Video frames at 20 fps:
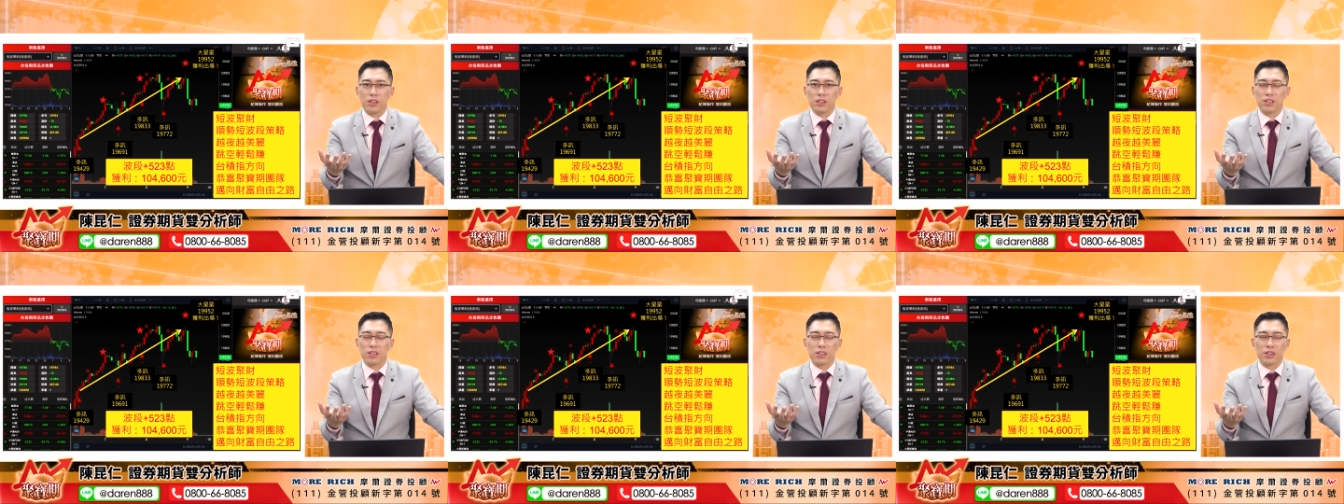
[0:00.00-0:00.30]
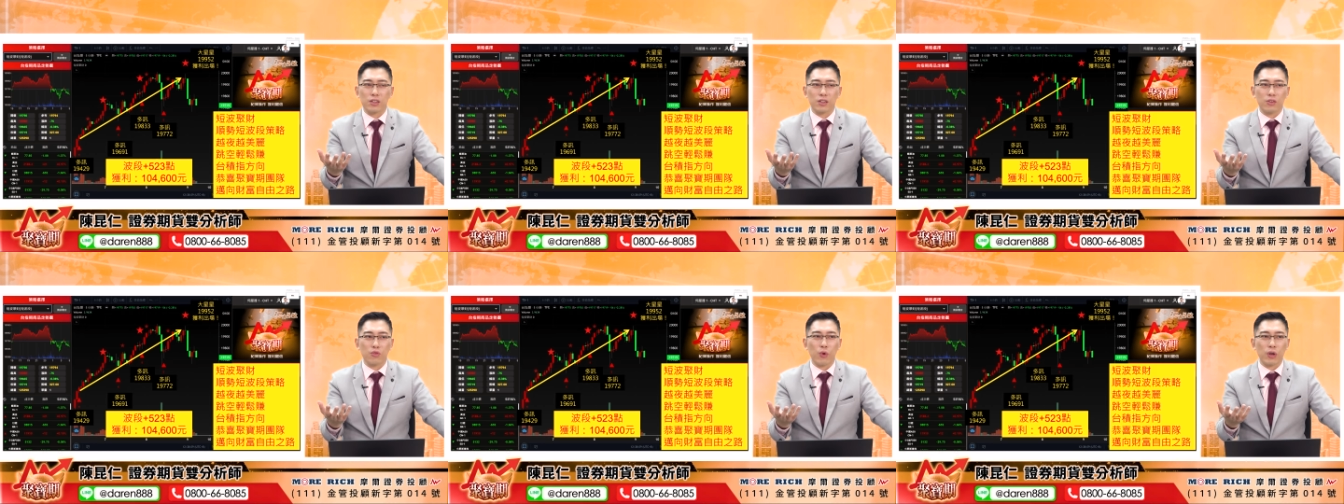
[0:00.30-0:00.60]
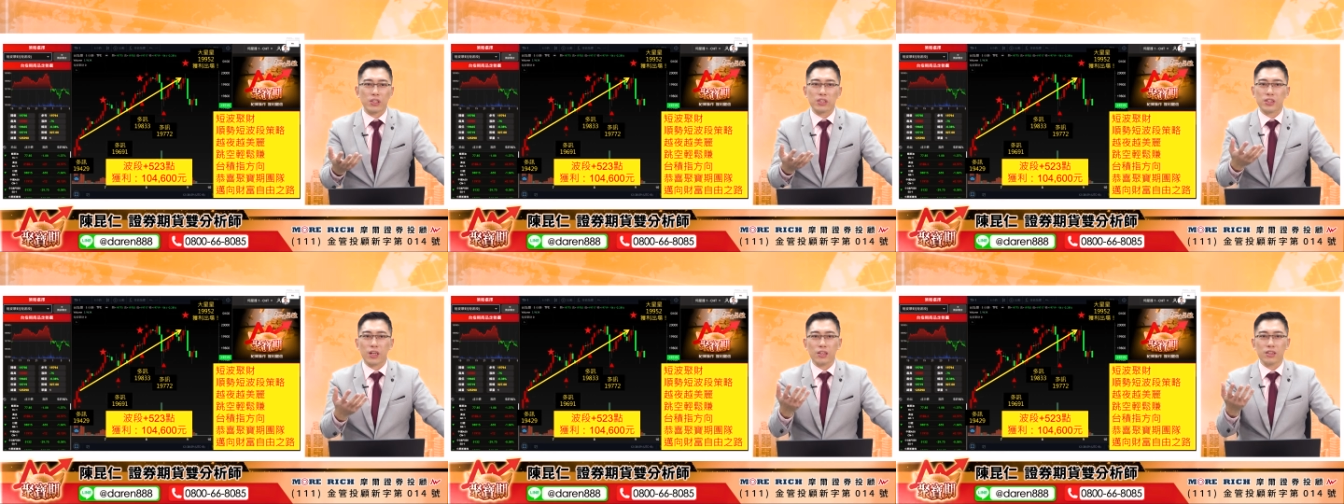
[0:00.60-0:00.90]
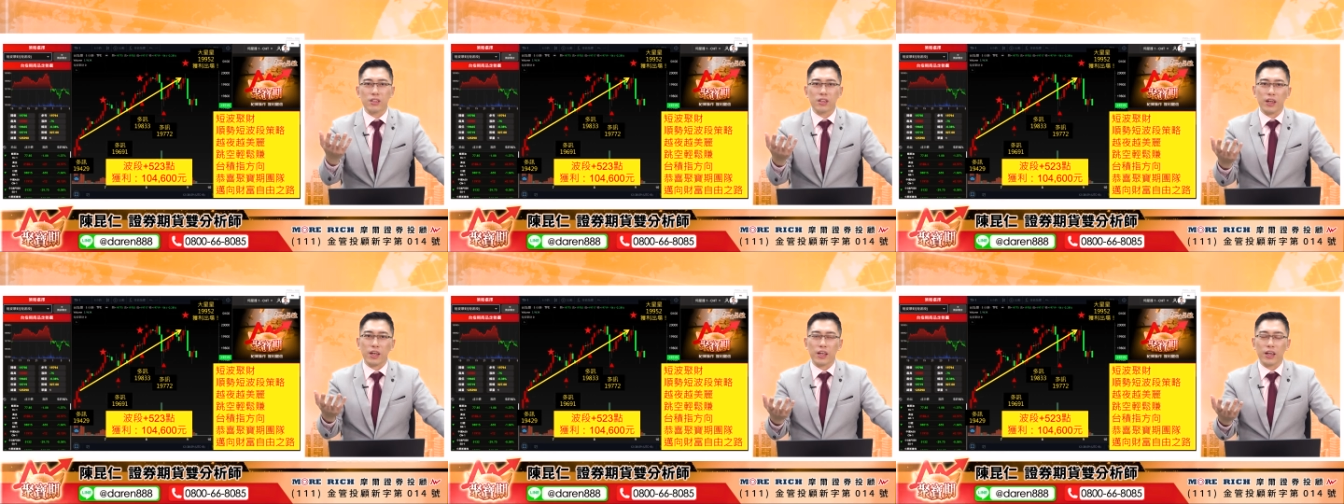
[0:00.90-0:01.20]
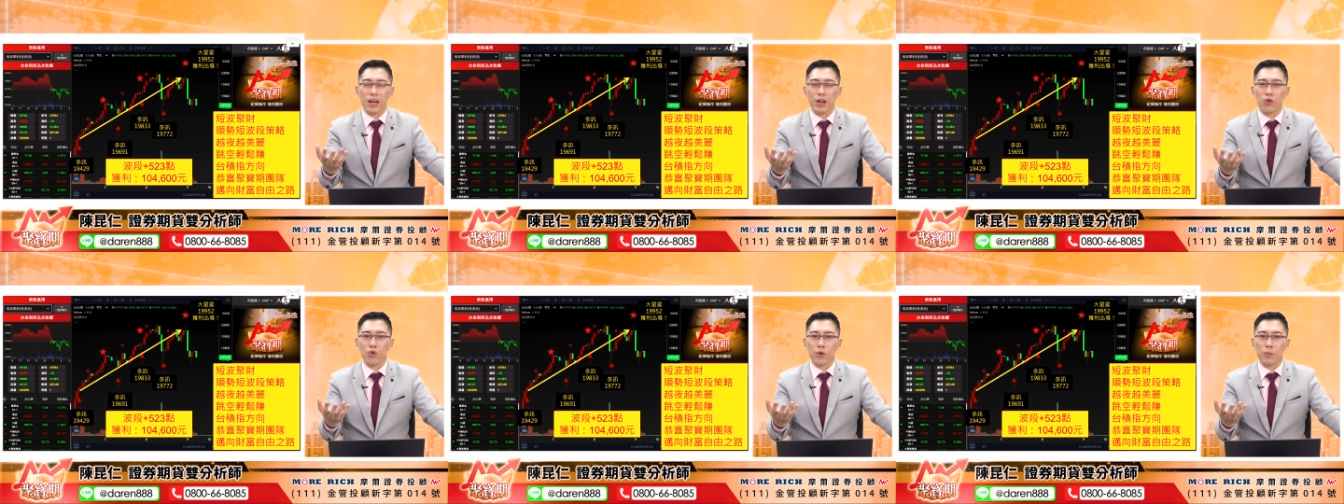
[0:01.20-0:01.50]
那个晚上的
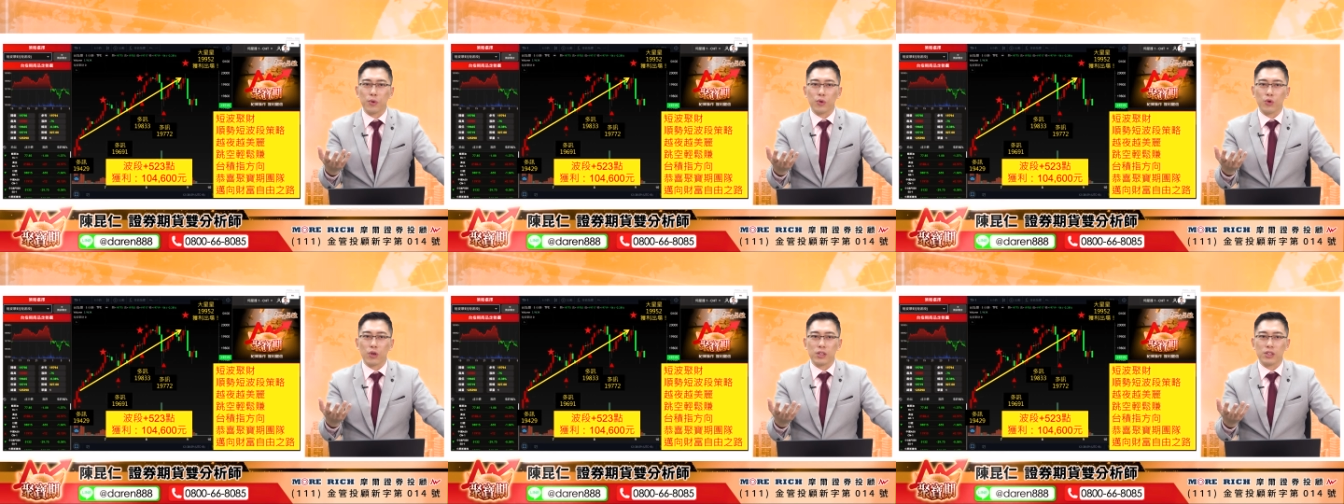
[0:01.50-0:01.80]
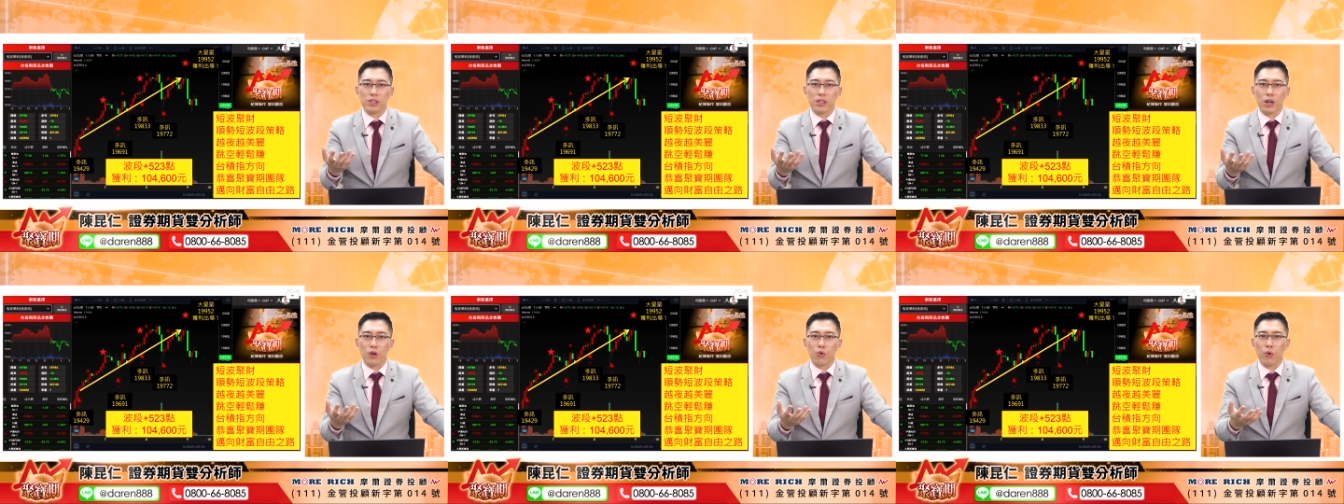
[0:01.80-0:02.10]
AI 活蹦乱跳，